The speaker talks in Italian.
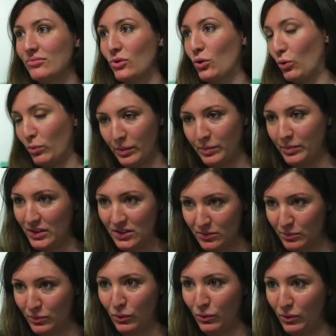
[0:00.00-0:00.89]
come per
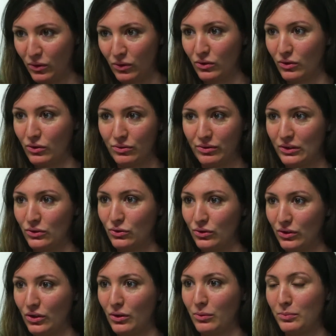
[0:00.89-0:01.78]
esempio quello che ho
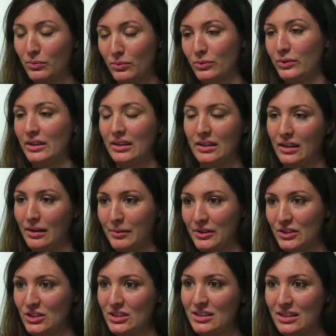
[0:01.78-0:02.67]
fatto io, quindi la
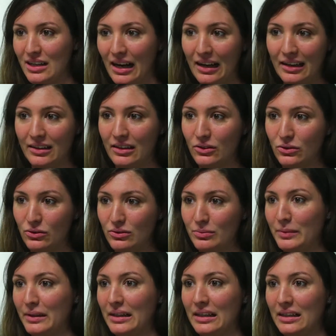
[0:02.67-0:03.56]
magistrale in
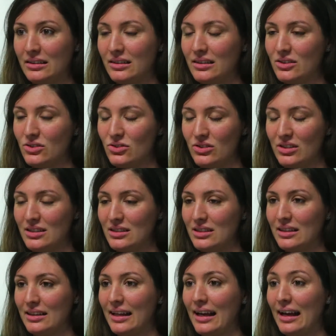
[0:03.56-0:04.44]
economia, direzione
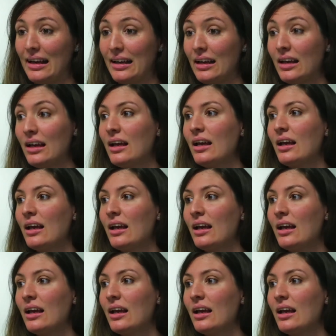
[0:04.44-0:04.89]
aziendale,